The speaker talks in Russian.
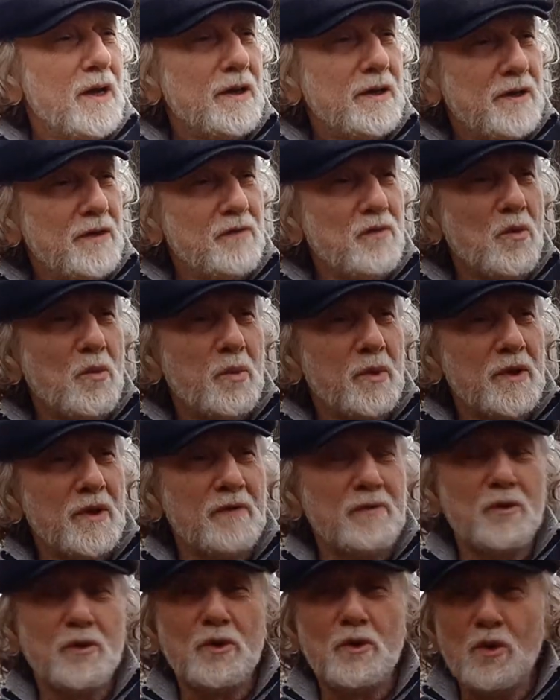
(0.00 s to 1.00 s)
его
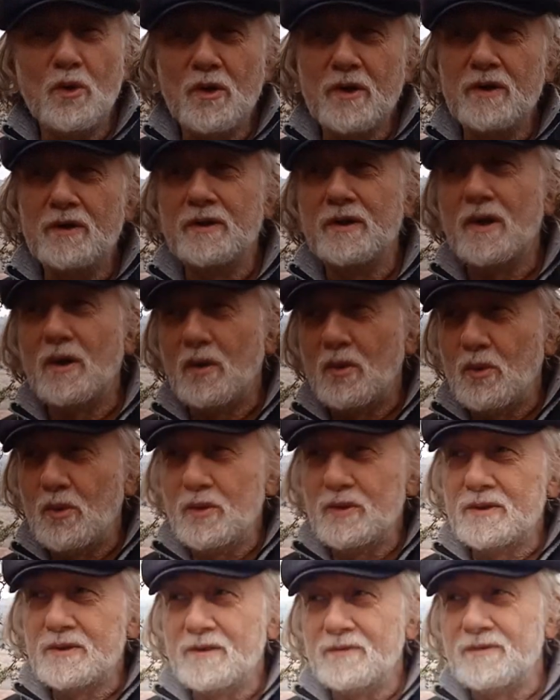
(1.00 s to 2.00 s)
половой орган
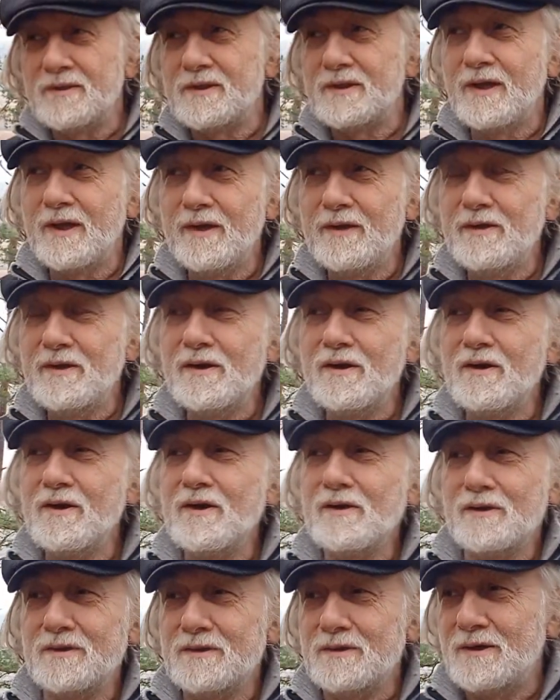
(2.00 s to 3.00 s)
находится в состоянии
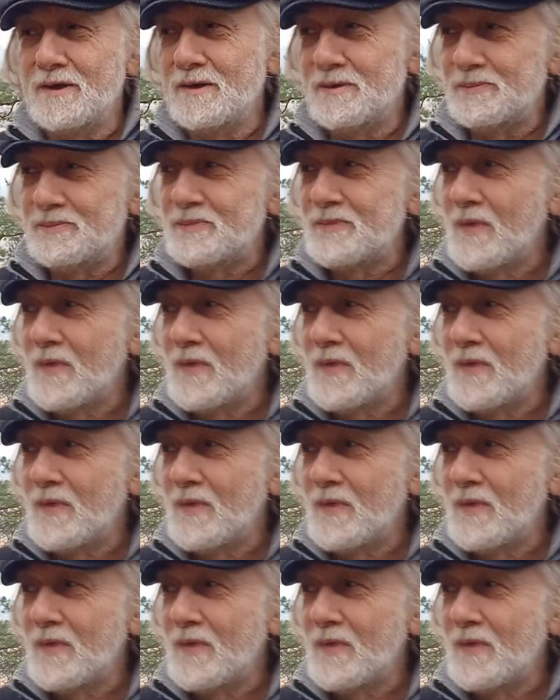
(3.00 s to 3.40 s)
эрекции.